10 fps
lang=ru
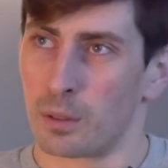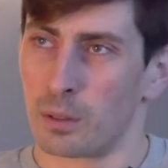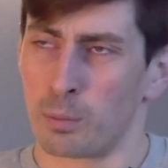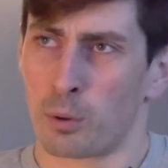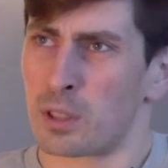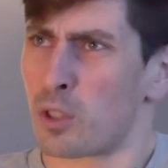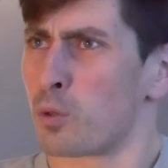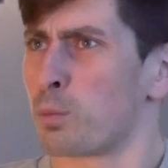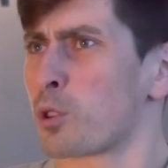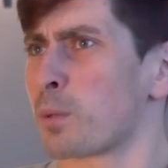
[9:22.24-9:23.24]
Ну и просто даже,
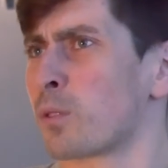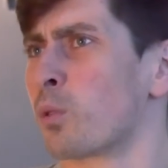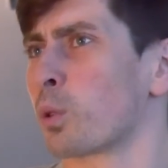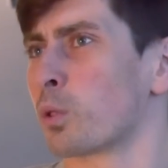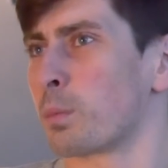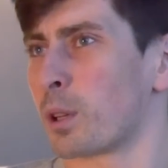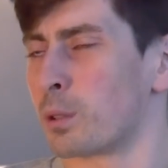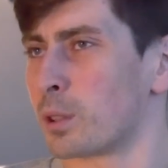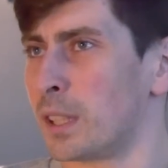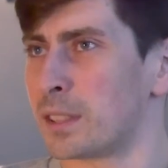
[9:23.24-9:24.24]
может быть, в голову не
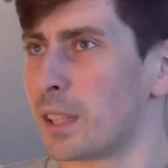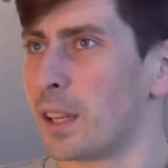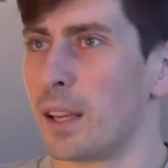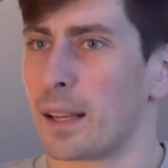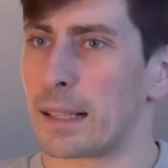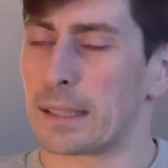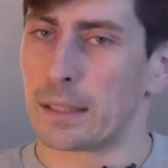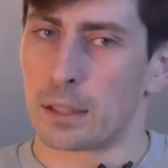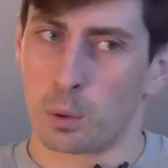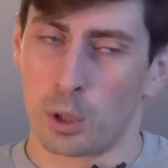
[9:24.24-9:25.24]
придет. Есть
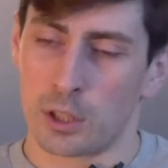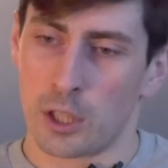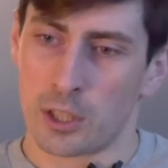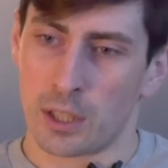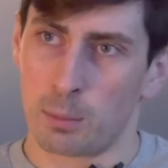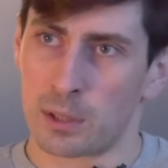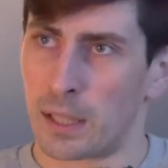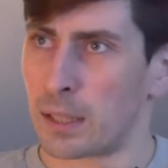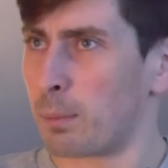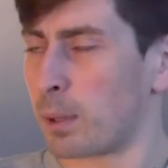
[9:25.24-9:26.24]
какие-то туристические
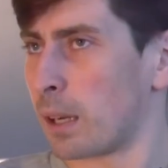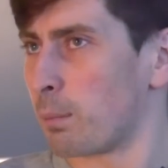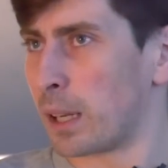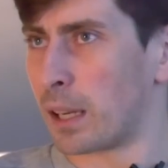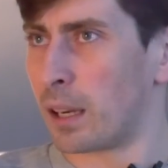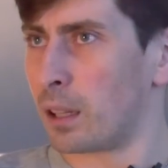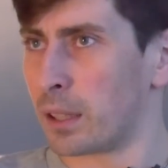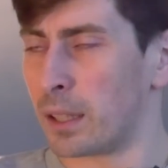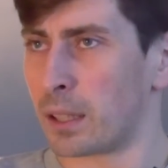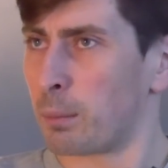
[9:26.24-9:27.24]
места, там, как Байкал,
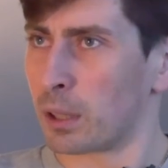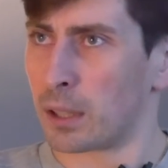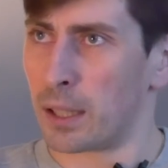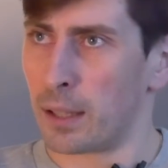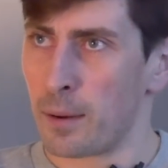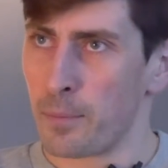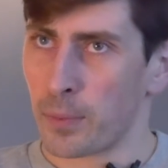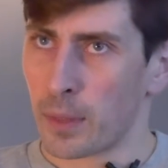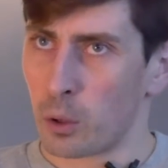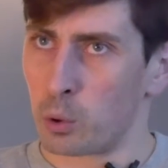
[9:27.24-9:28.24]
да, там Алтай,
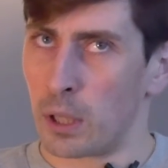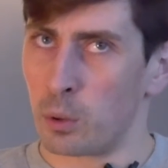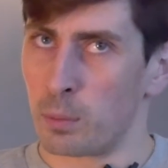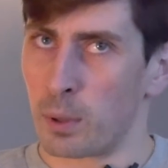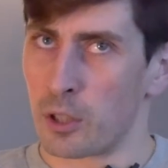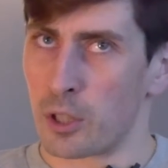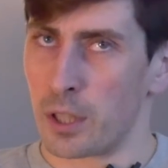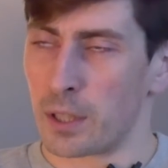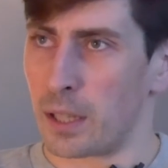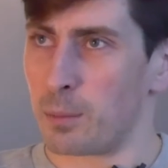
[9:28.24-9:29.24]
куда люди
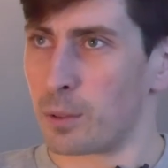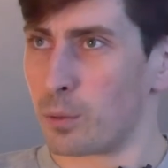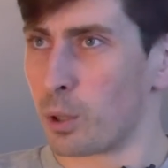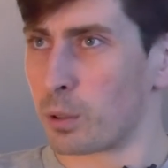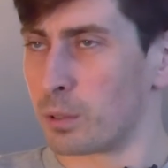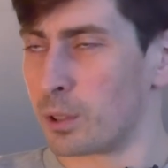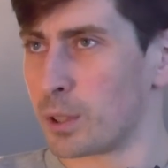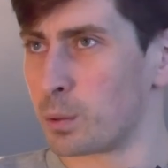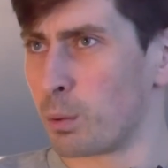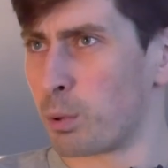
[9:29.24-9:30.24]
приезжают, а именно в город
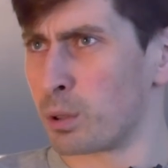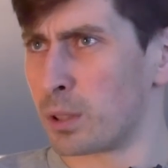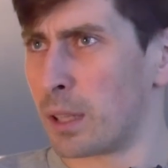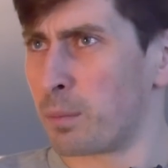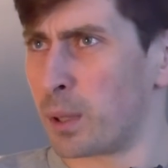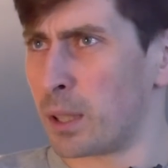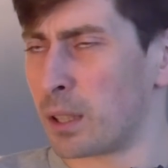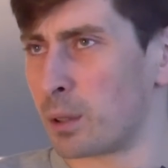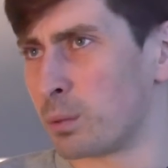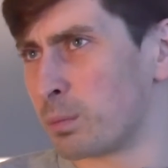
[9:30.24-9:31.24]
Владивосток просто так
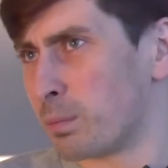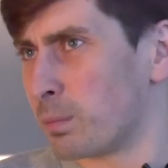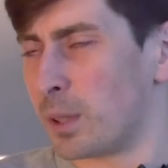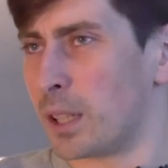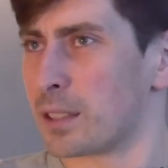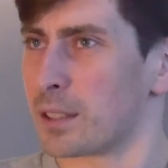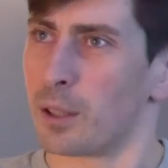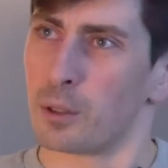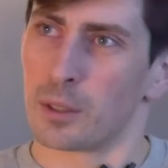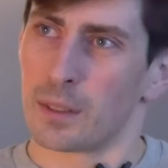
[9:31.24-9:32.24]
приехать, ну, я не знаю